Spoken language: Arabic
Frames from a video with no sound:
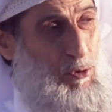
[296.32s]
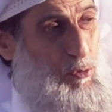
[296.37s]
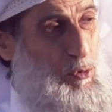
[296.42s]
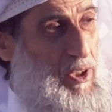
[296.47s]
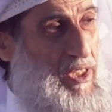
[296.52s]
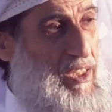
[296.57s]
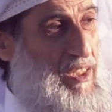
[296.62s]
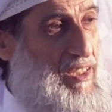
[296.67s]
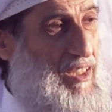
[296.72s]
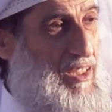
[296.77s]

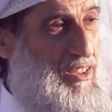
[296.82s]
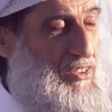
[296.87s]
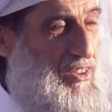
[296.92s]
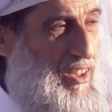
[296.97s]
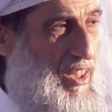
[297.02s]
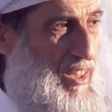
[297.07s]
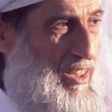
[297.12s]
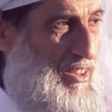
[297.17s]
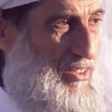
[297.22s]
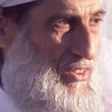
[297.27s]
وإذا
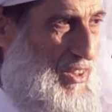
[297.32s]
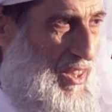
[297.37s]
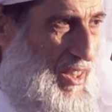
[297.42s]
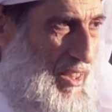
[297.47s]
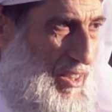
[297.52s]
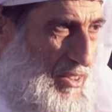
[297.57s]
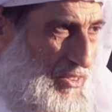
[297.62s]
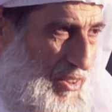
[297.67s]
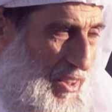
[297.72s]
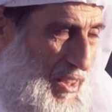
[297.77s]
سأل
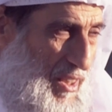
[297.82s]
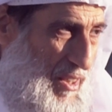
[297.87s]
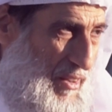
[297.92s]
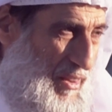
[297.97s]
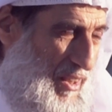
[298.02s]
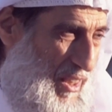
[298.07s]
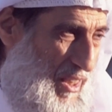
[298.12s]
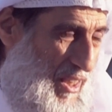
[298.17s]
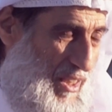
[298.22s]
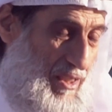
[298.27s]
سأل
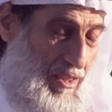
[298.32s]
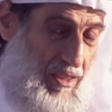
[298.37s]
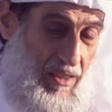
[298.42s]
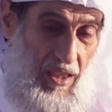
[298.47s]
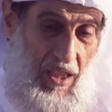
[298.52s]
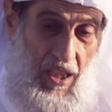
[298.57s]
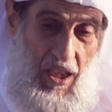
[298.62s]
ثلاثا